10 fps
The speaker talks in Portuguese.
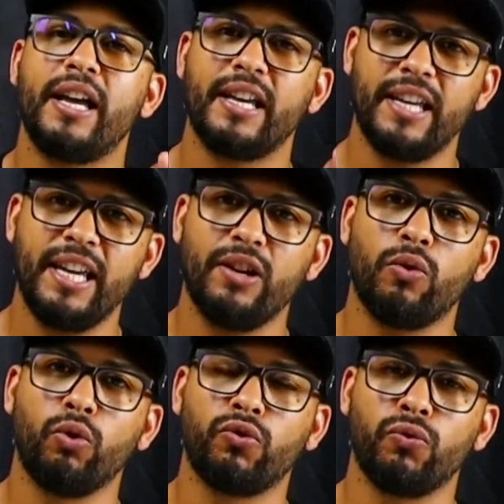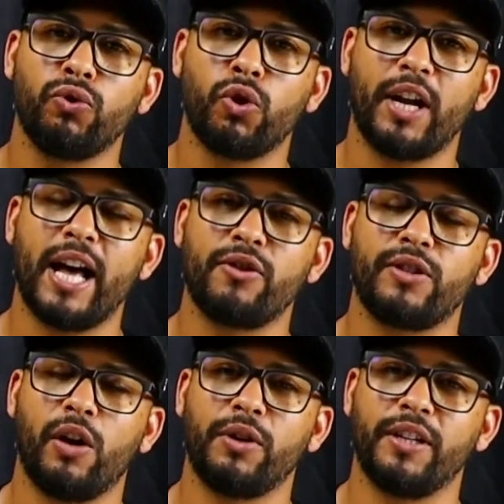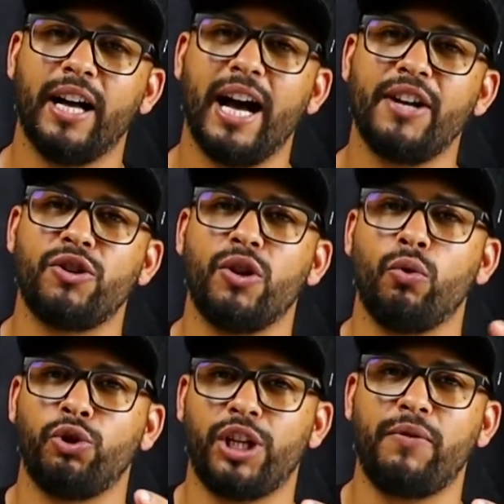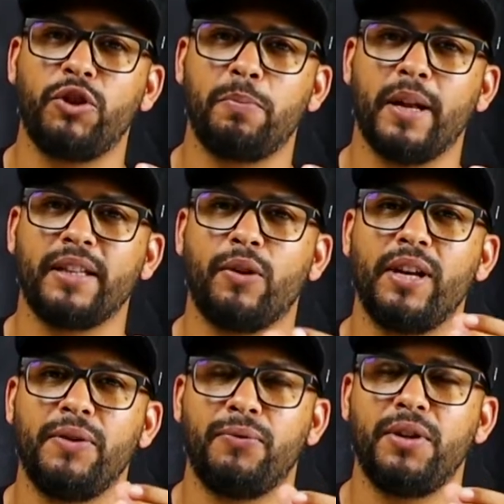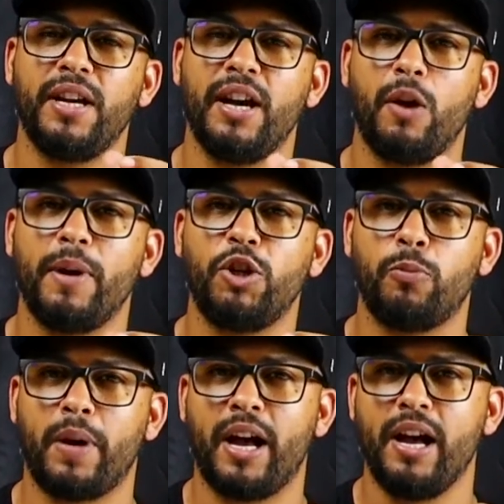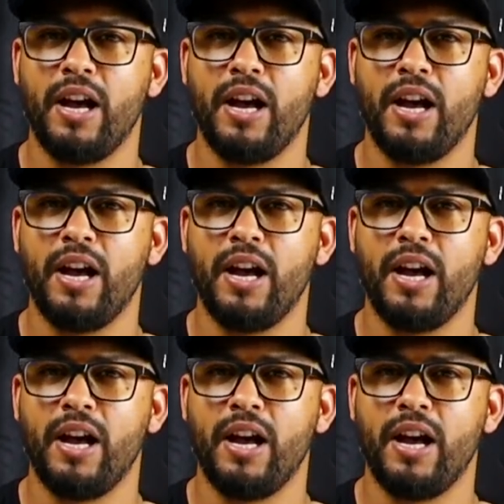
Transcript: e os funcionários da unidade, o chefe de plantão ele vinha realmente para